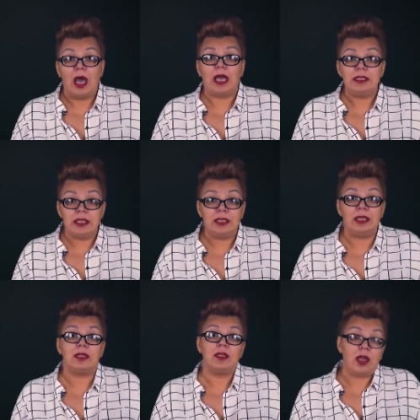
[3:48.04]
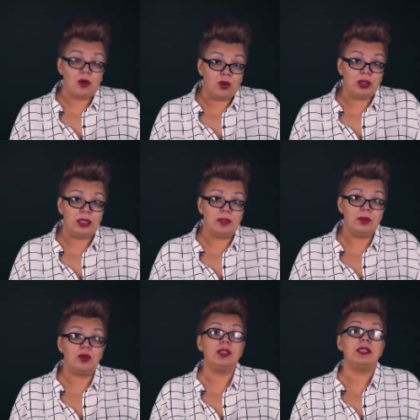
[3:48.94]
А деньги это народные,
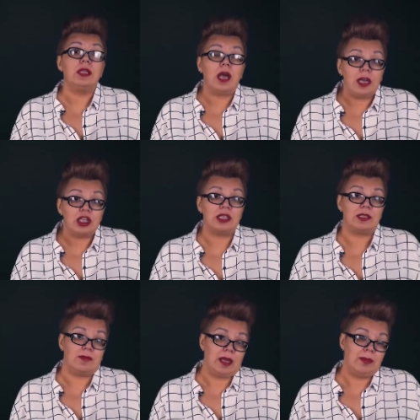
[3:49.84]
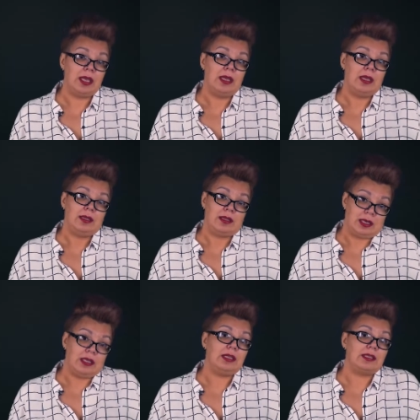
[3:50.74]
то есть наши с вами,
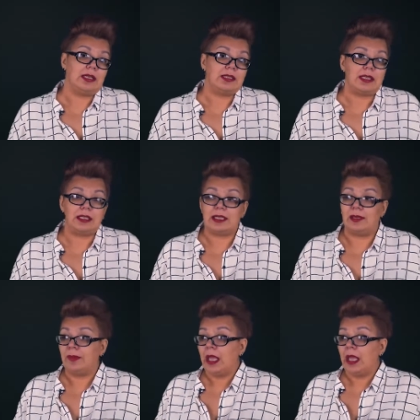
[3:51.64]
дорогие телезрители.